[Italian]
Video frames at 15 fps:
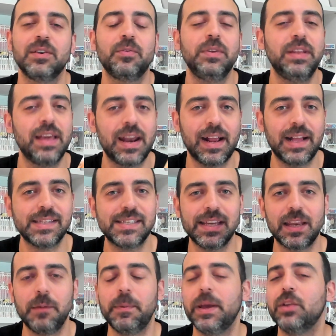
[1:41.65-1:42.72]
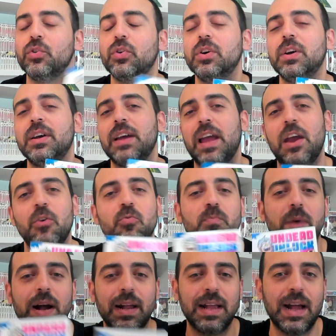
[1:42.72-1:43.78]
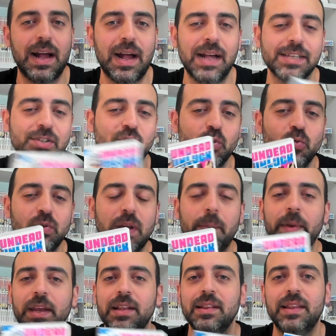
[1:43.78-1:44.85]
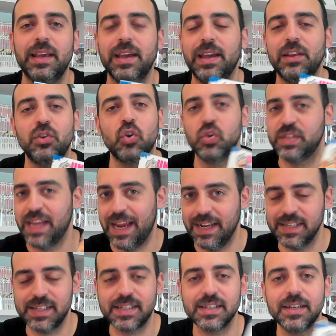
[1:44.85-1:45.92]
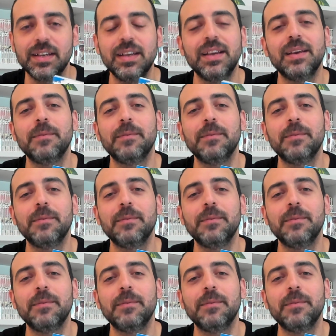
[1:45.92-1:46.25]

Quindi ragazzi, ripeto, è un manga assolutamente no sense,